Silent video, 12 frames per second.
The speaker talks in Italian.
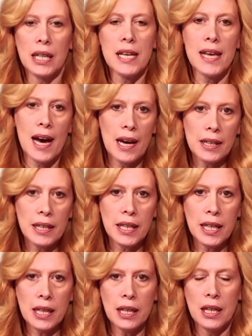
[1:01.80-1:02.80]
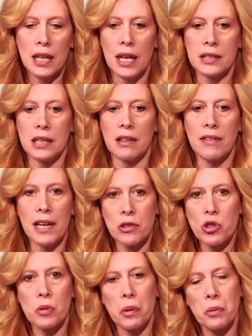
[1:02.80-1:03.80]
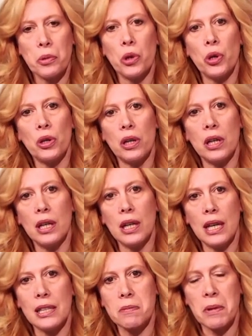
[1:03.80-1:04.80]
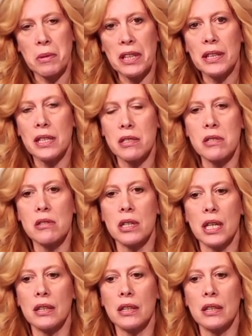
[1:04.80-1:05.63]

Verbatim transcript: negli anni, attraverso proprio eh, la sperimentazione,